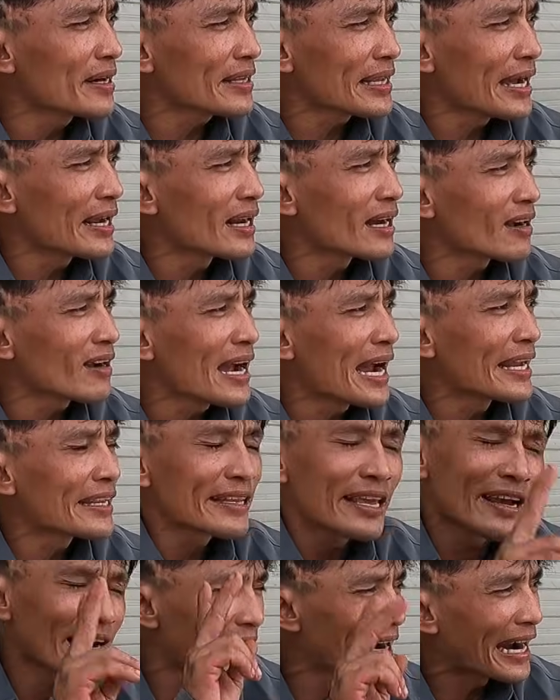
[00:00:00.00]
bánh chạy là có 2
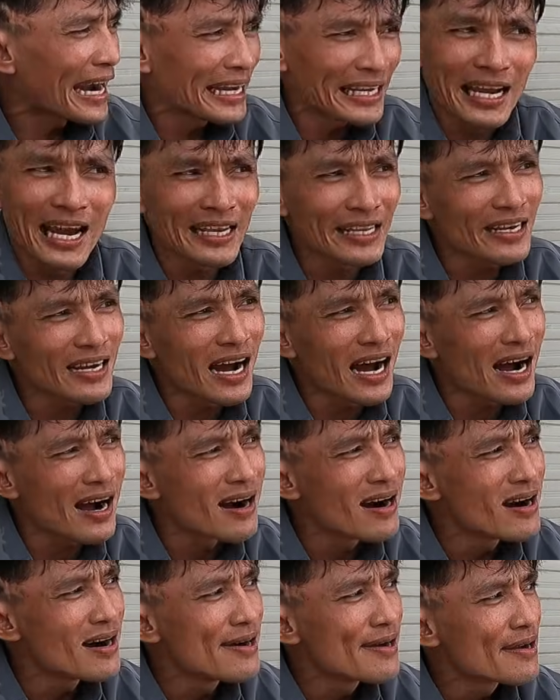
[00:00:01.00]
chuyến hàng ngày là 2 chuyến à.
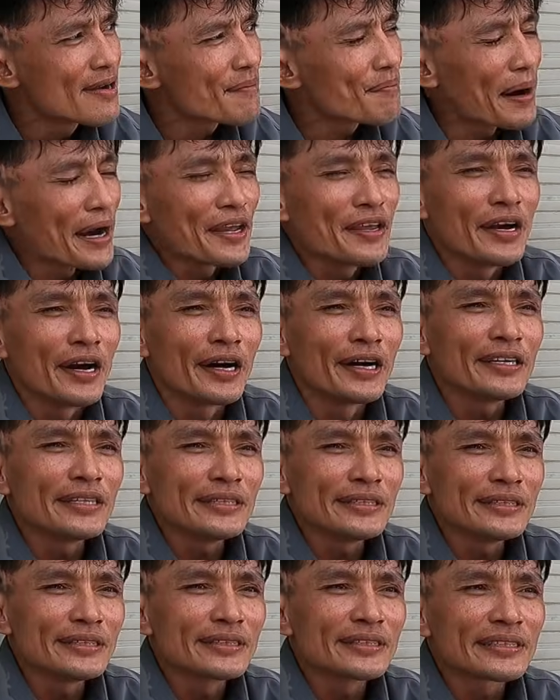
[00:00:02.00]
À. 7h30
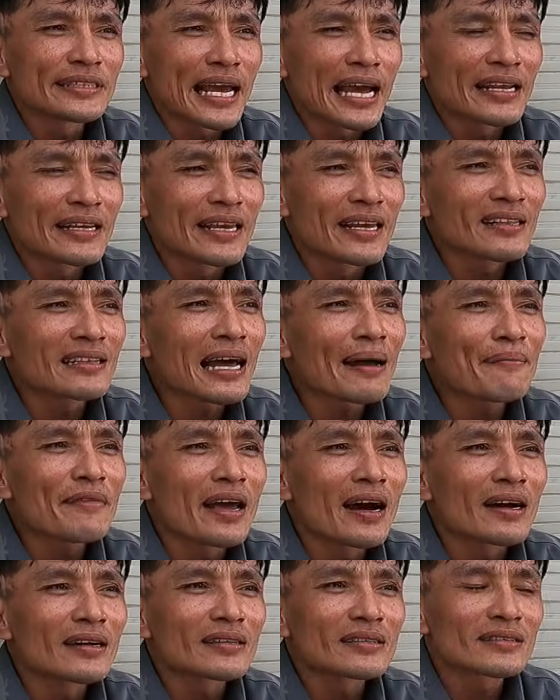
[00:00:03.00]
chạy chuyến 8
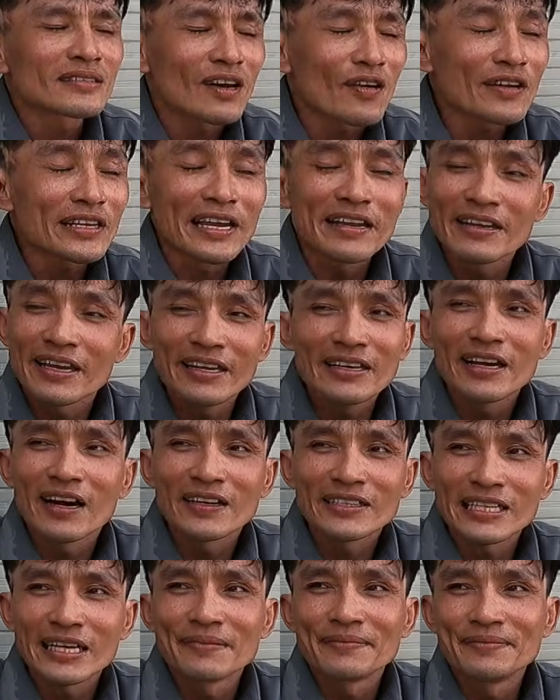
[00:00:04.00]
giờ, tối chạy chuyến
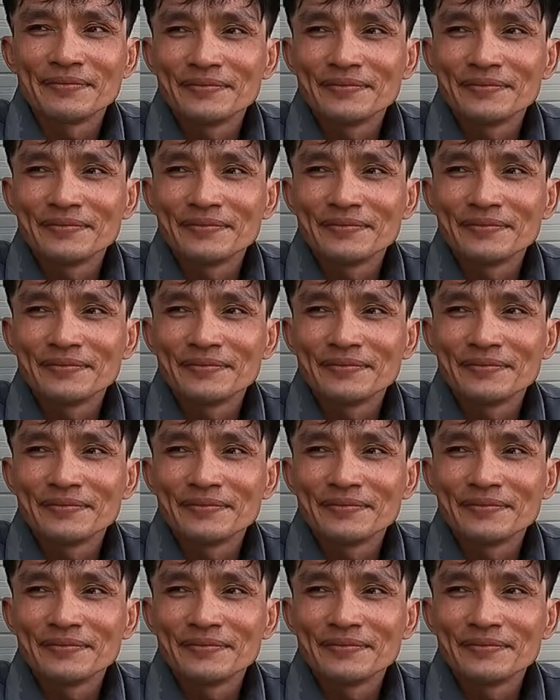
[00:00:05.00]
rồi không.